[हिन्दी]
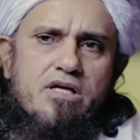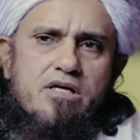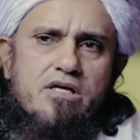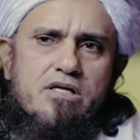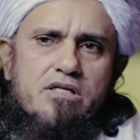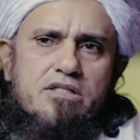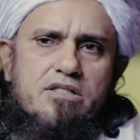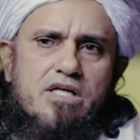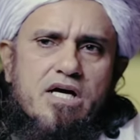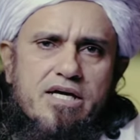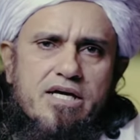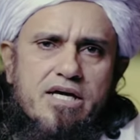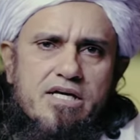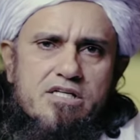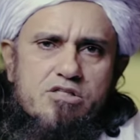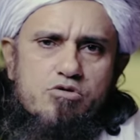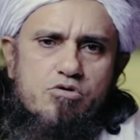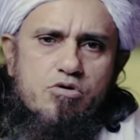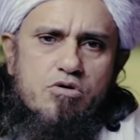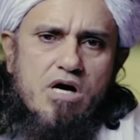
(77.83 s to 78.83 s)
ताकि
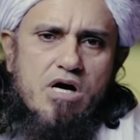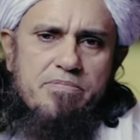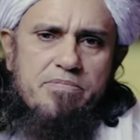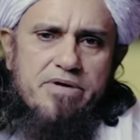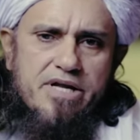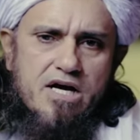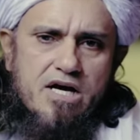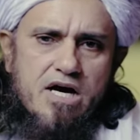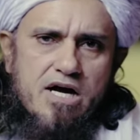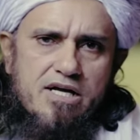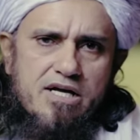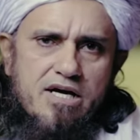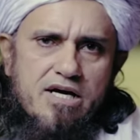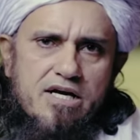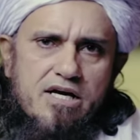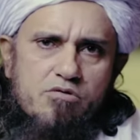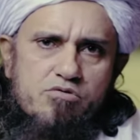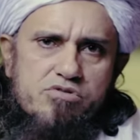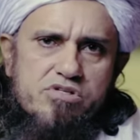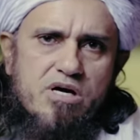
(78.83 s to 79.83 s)
जो आपने खाया
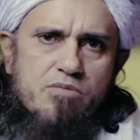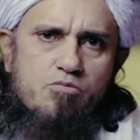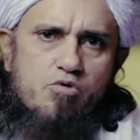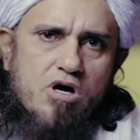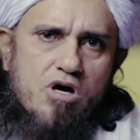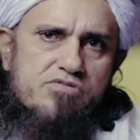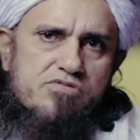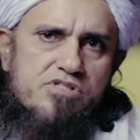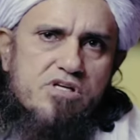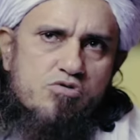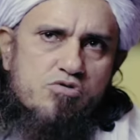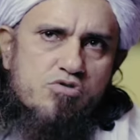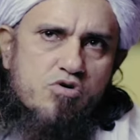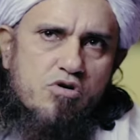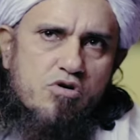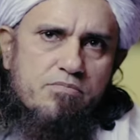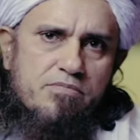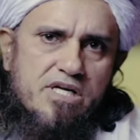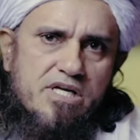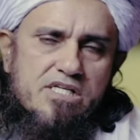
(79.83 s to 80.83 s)
है उसका मुआवजा
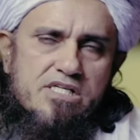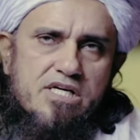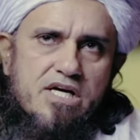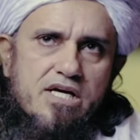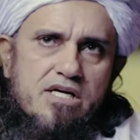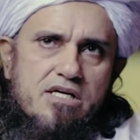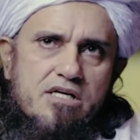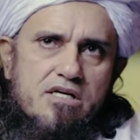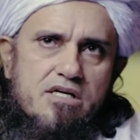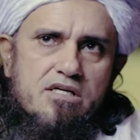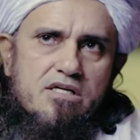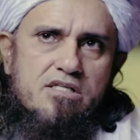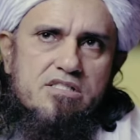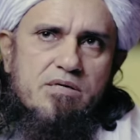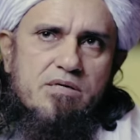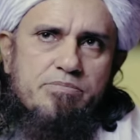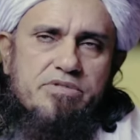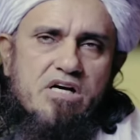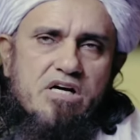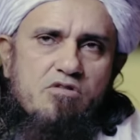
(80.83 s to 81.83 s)
उसको मिल जाए
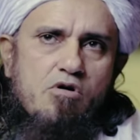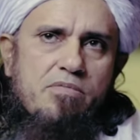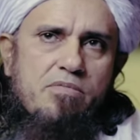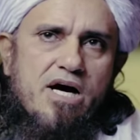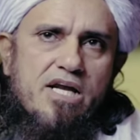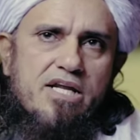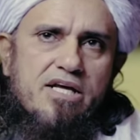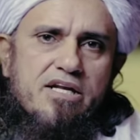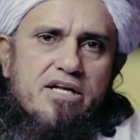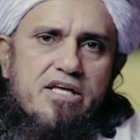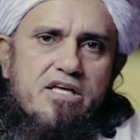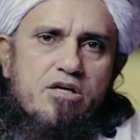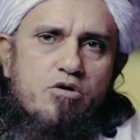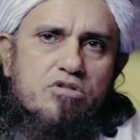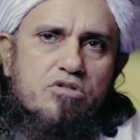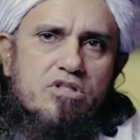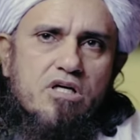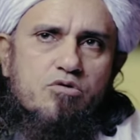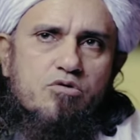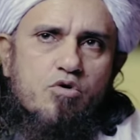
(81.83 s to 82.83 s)
जब तक वो बालिग नहीं
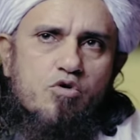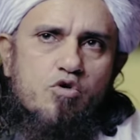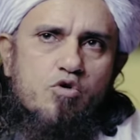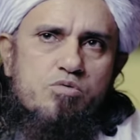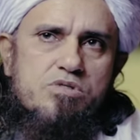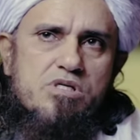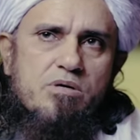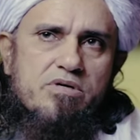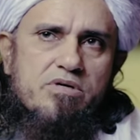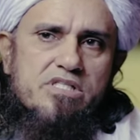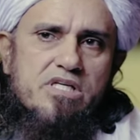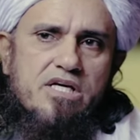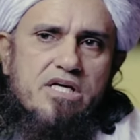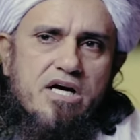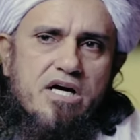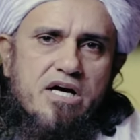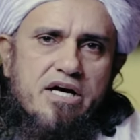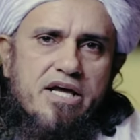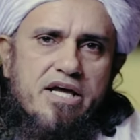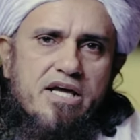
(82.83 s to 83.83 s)
होता तो खूब समझ लें
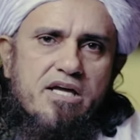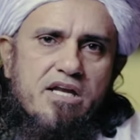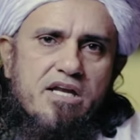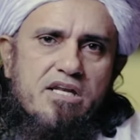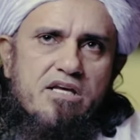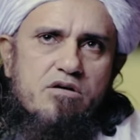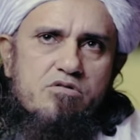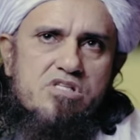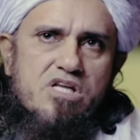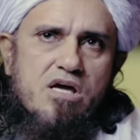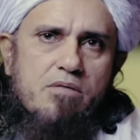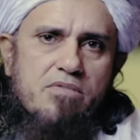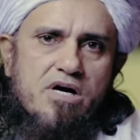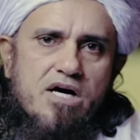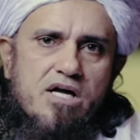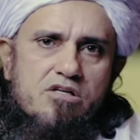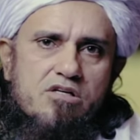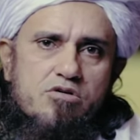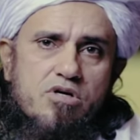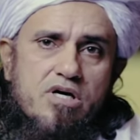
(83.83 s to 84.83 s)
हर एक के लिए उसका
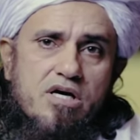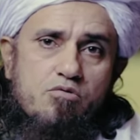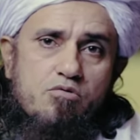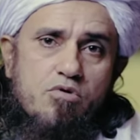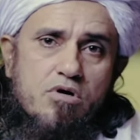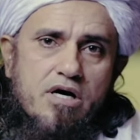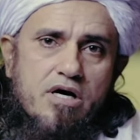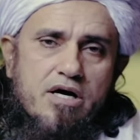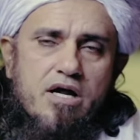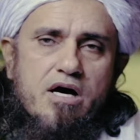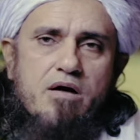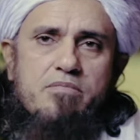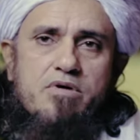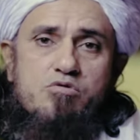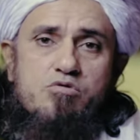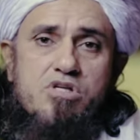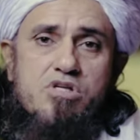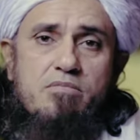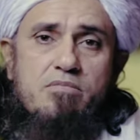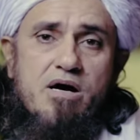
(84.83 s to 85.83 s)
माल जो है वो हराम है
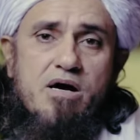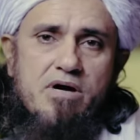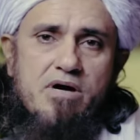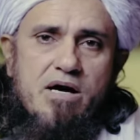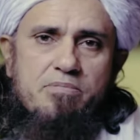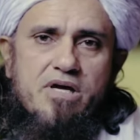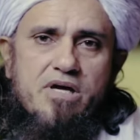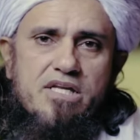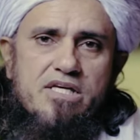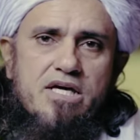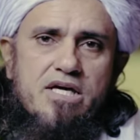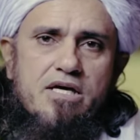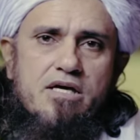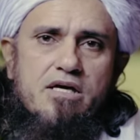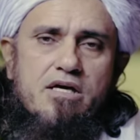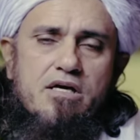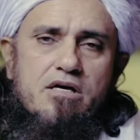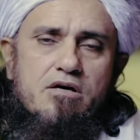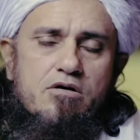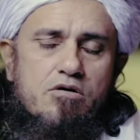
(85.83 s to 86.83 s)
उसके माँ बाप के लिए
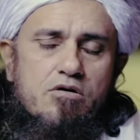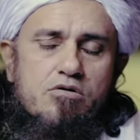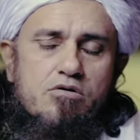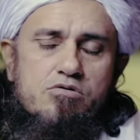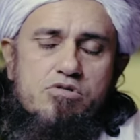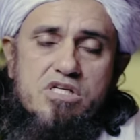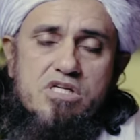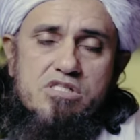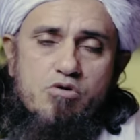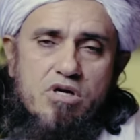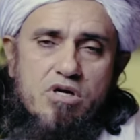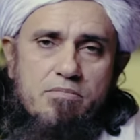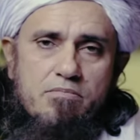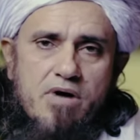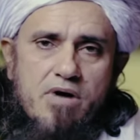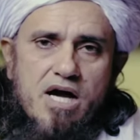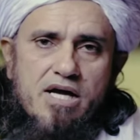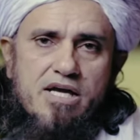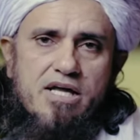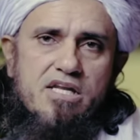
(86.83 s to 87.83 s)
उसकी सॉरी
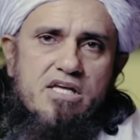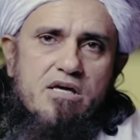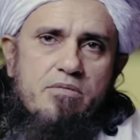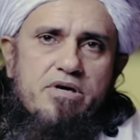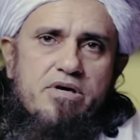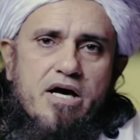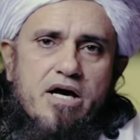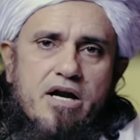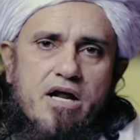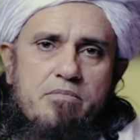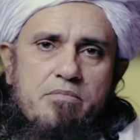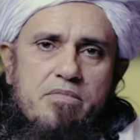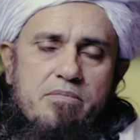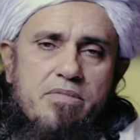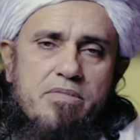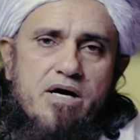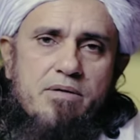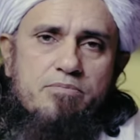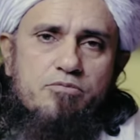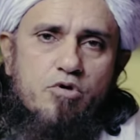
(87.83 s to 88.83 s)
माँ के लिए भी हराम है
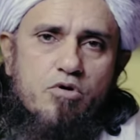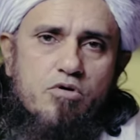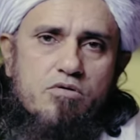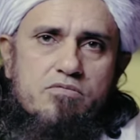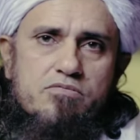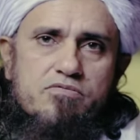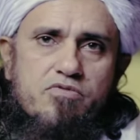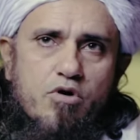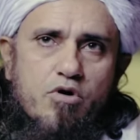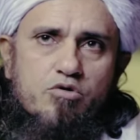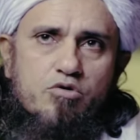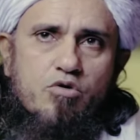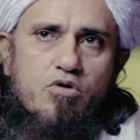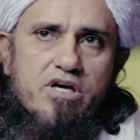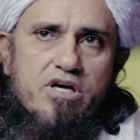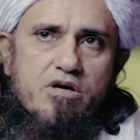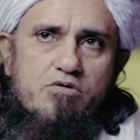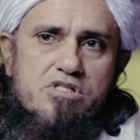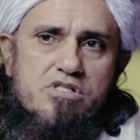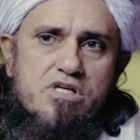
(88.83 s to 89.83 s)
बाप तो फौत हो
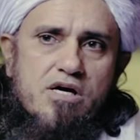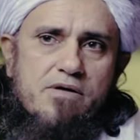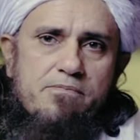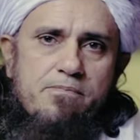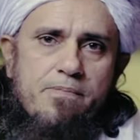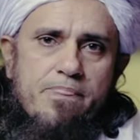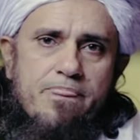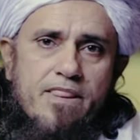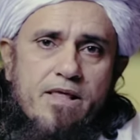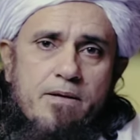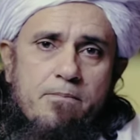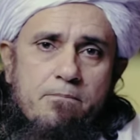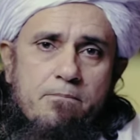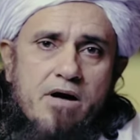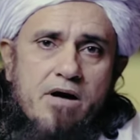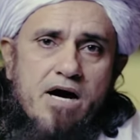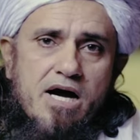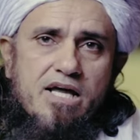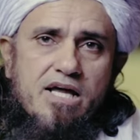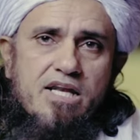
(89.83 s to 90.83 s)
गया उसका
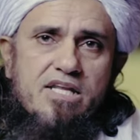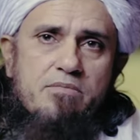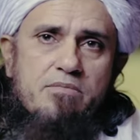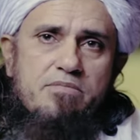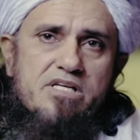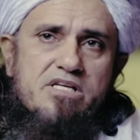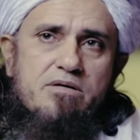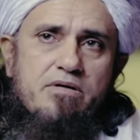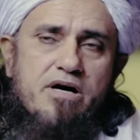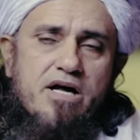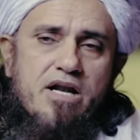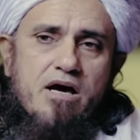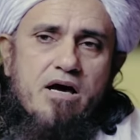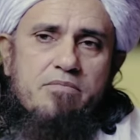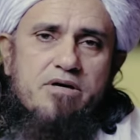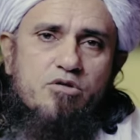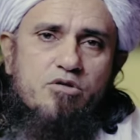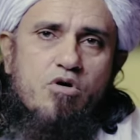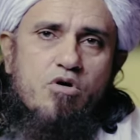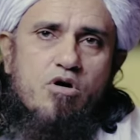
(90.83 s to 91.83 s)
माँ के लिए भी जब हराम
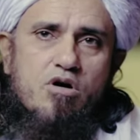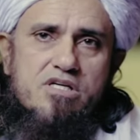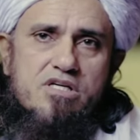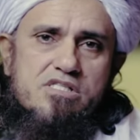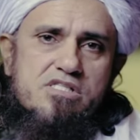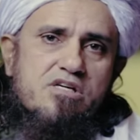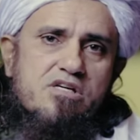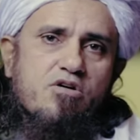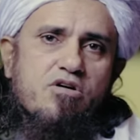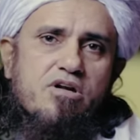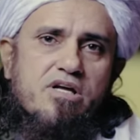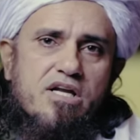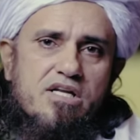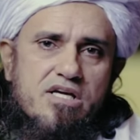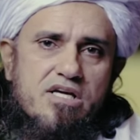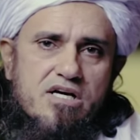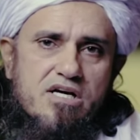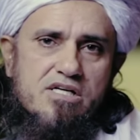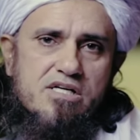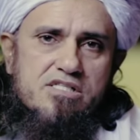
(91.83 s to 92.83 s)
है तो और किसी और के
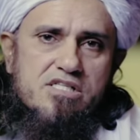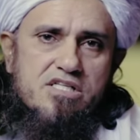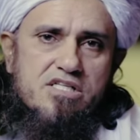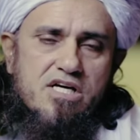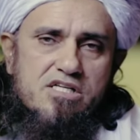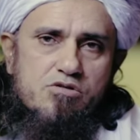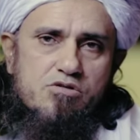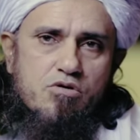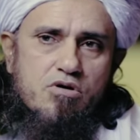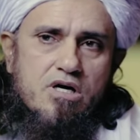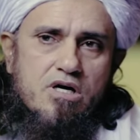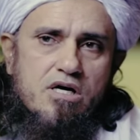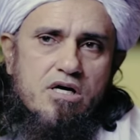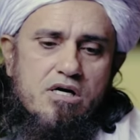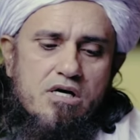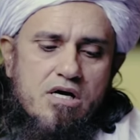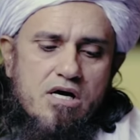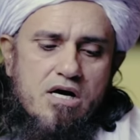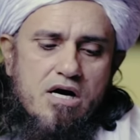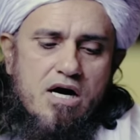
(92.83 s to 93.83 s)
लिए कहाँ से जायज़ होगा
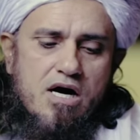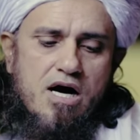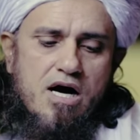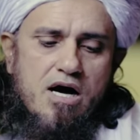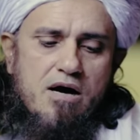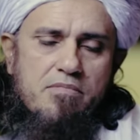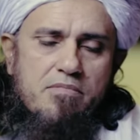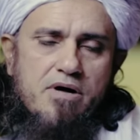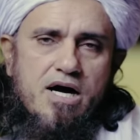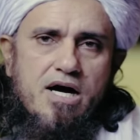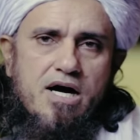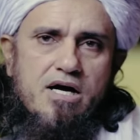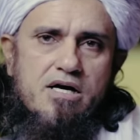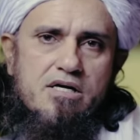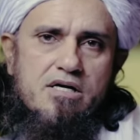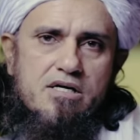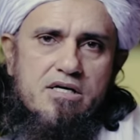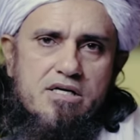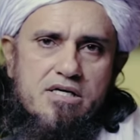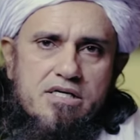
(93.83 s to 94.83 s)
हाँ माँ
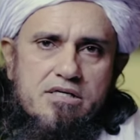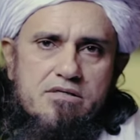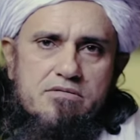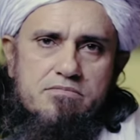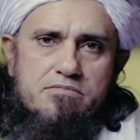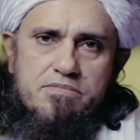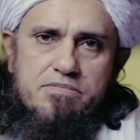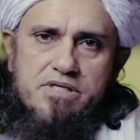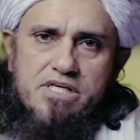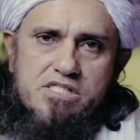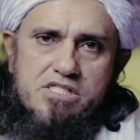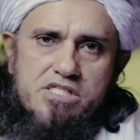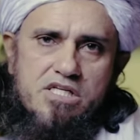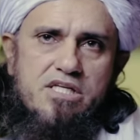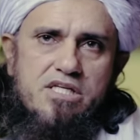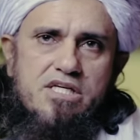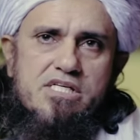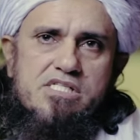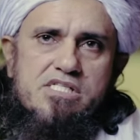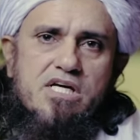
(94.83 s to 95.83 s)
भी इसी
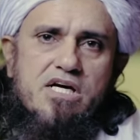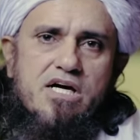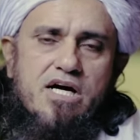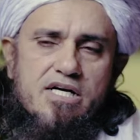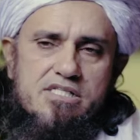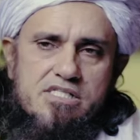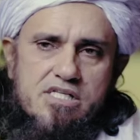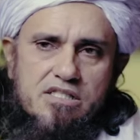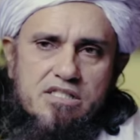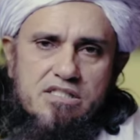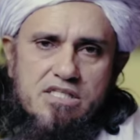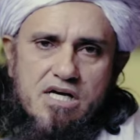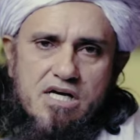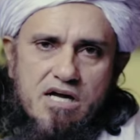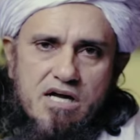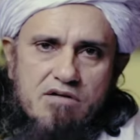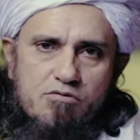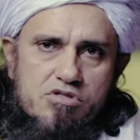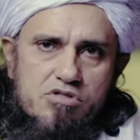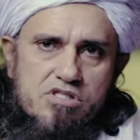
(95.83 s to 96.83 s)
नीयत से खा सकती है
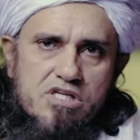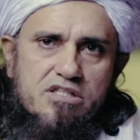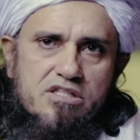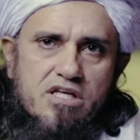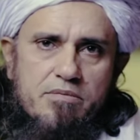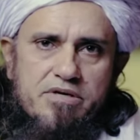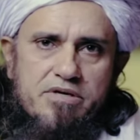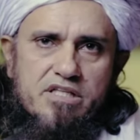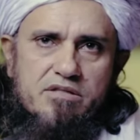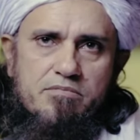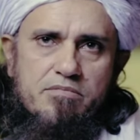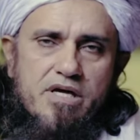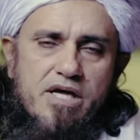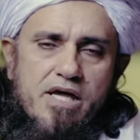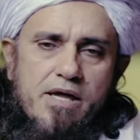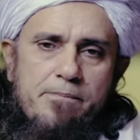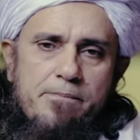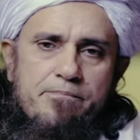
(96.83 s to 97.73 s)
अगर वो उसकी तरबियत में है